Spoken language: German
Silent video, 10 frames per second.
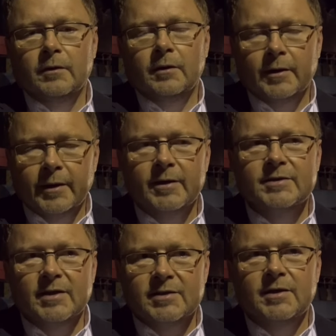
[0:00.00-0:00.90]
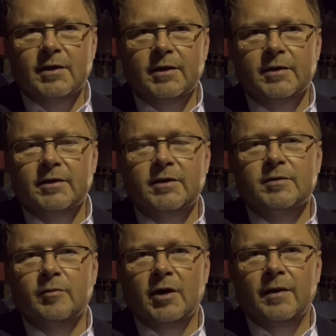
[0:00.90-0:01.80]
Der Krieg ist tatsächlich in
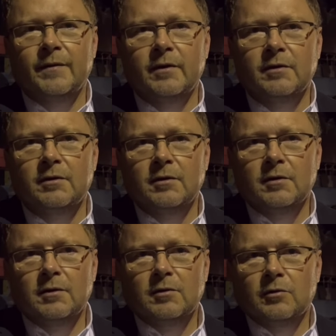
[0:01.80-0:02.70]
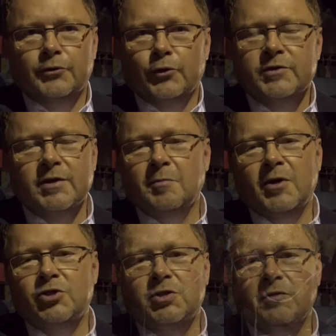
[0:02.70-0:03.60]
diesem Lande und trotz der Menschen,